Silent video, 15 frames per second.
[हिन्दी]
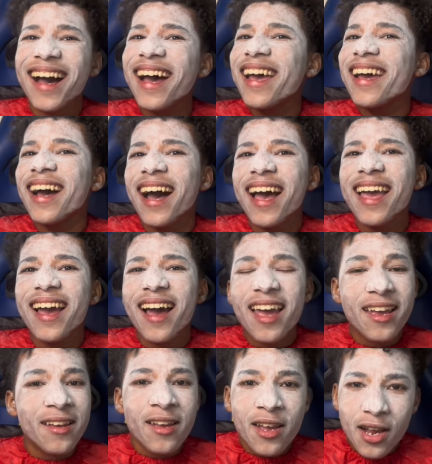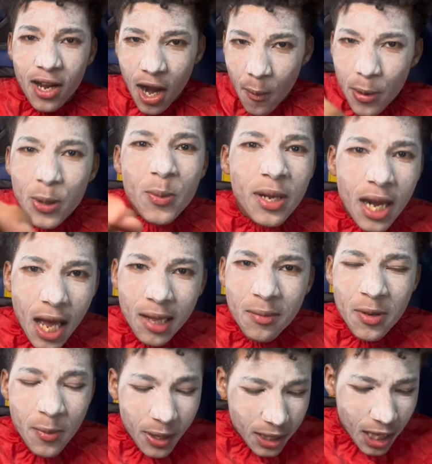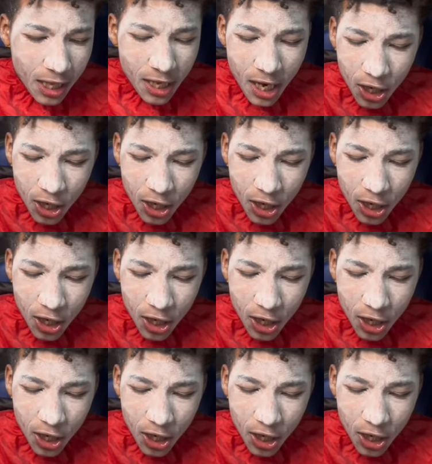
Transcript: हाय हाय हाय कमेंट में लाजमी बता देना